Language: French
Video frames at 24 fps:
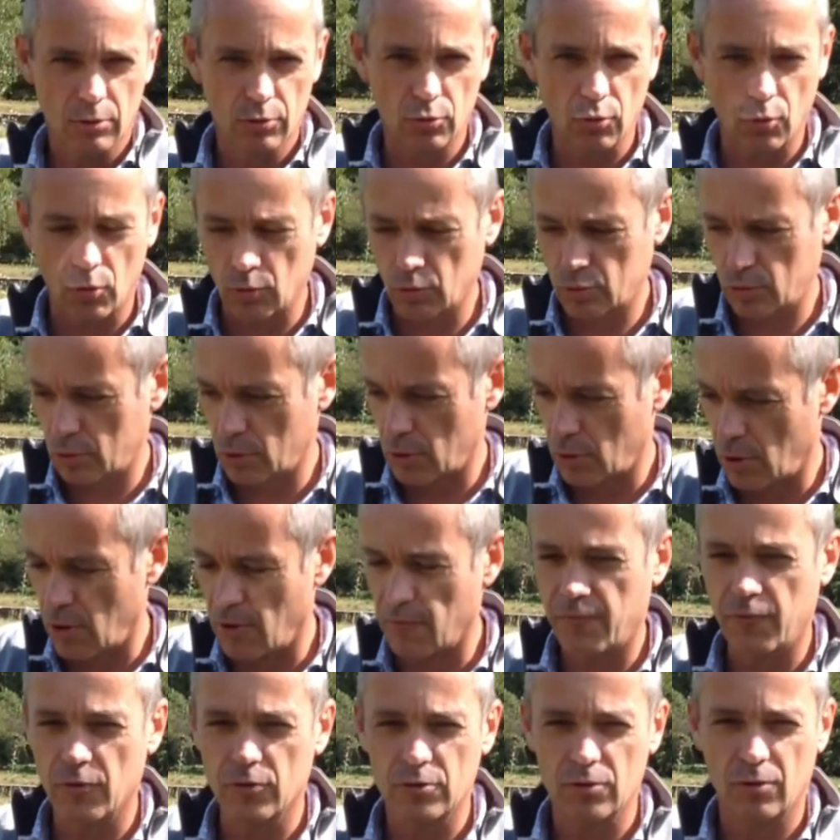Donc en
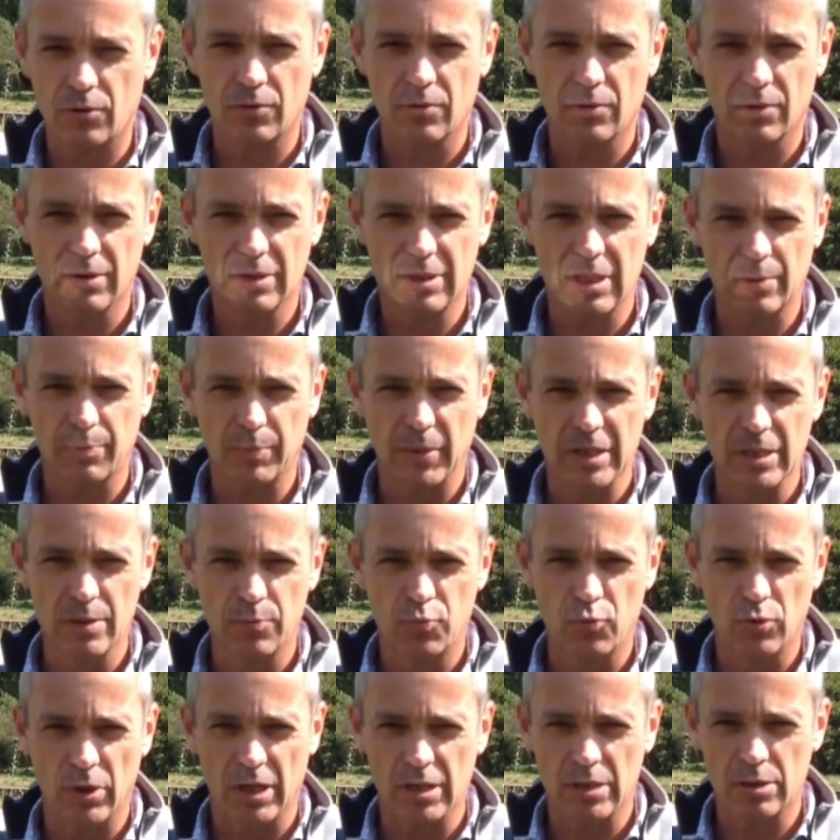faisant cette
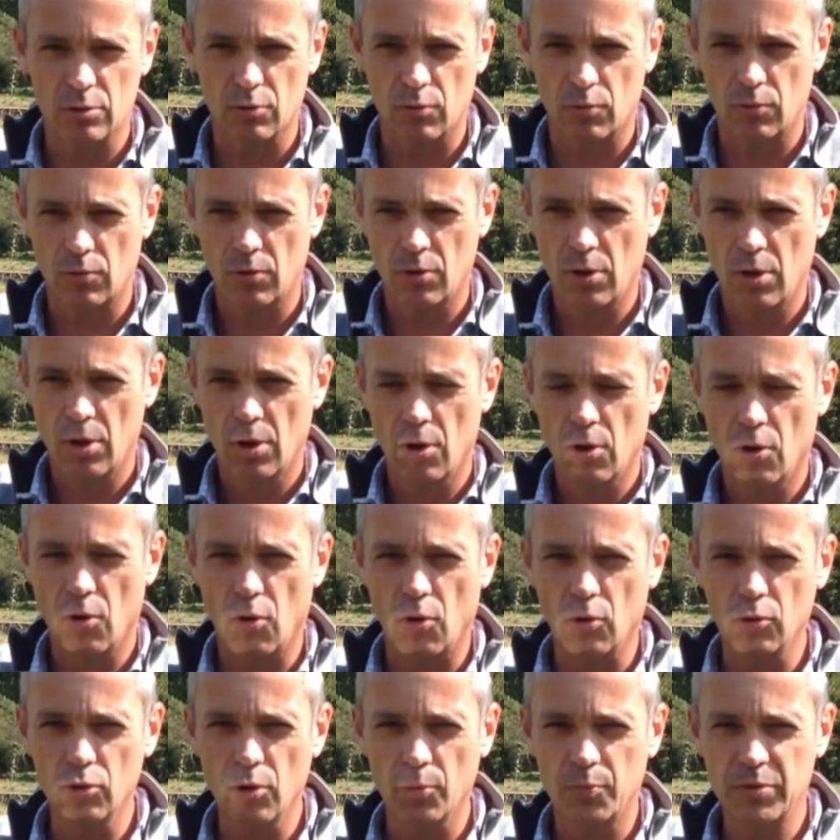manipulation,
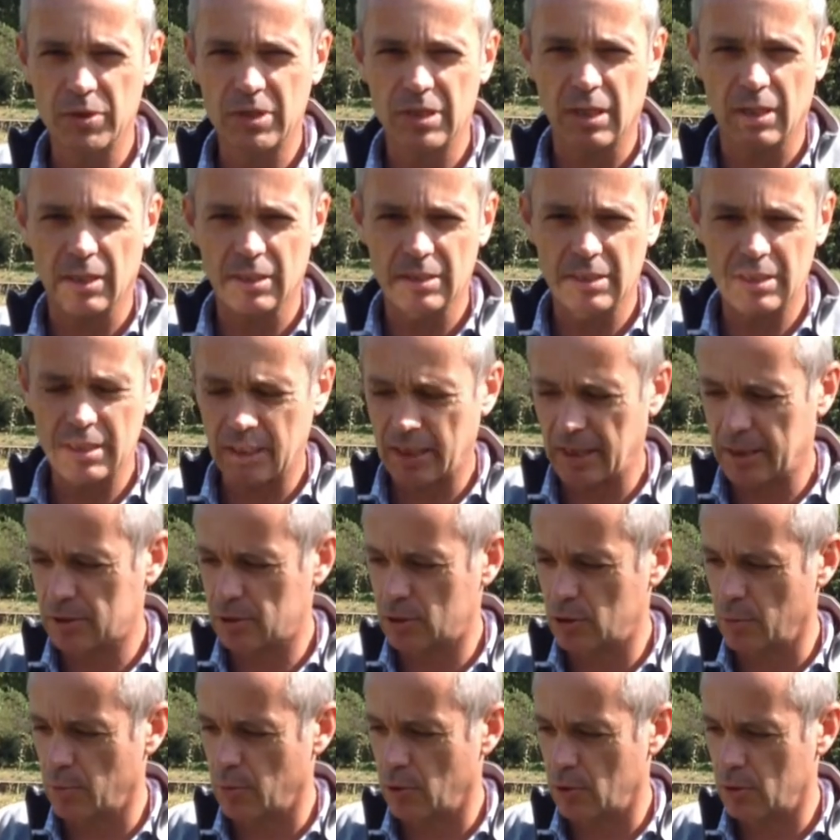on obtient
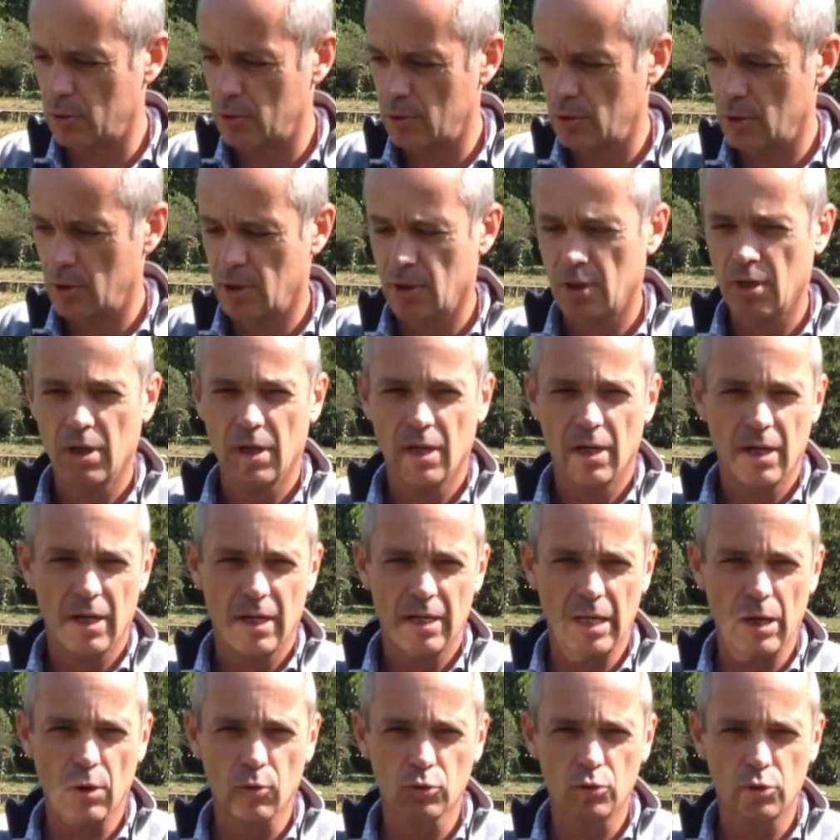directement
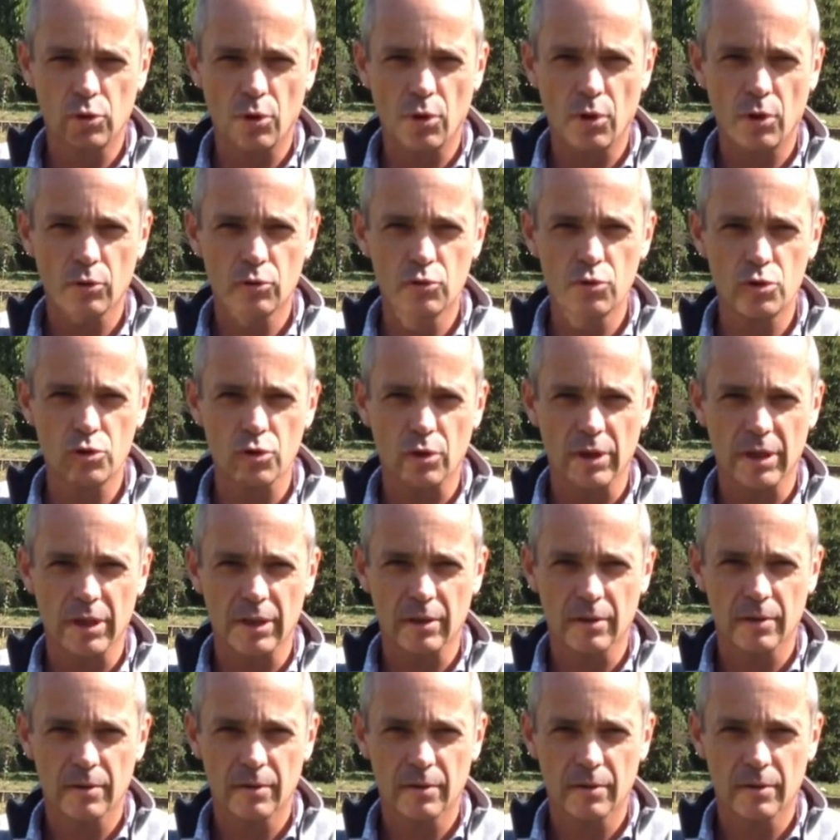la hauteur du soleil.